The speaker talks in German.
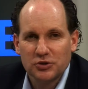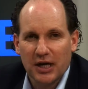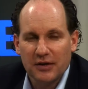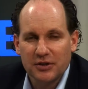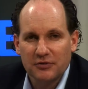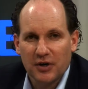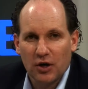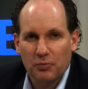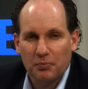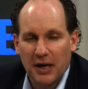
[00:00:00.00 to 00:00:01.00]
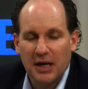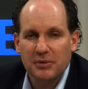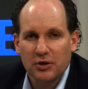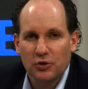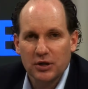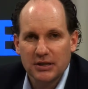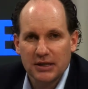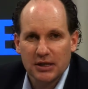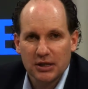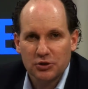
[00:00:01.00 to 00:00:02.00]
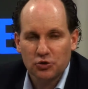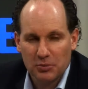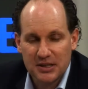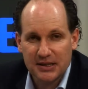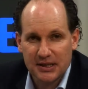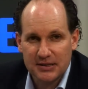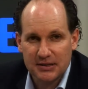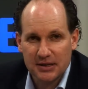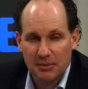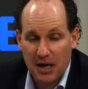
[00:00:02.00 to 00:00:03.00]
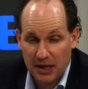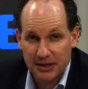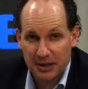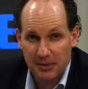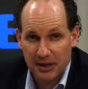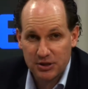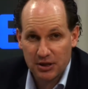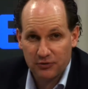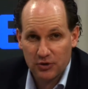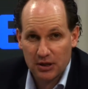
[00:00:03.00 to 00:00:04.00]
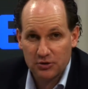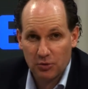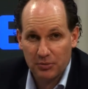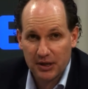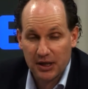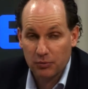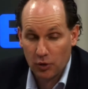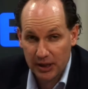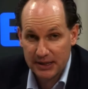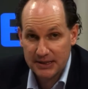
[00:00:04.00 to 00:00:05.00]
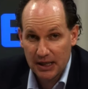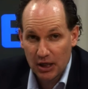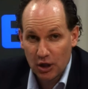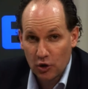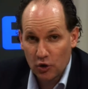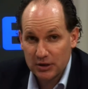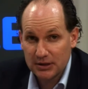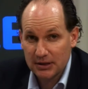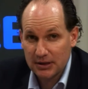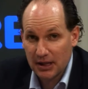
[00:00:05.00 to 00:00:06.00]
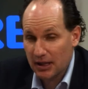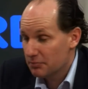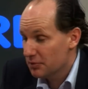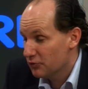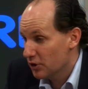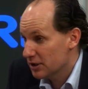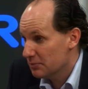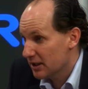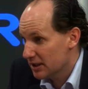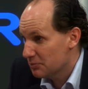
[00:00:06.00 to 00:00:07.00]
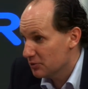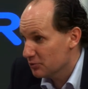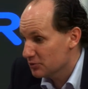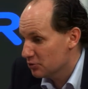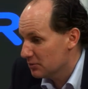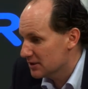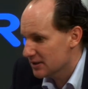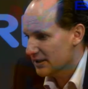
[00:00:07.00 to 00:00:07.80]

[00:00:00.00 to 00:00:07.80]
Dive TV. Bei mir heute Thomas Christ, der Marketing Manager von Atomic Aquatics. Und ja, bevor ich dich mal richtig begrüße, Thomas,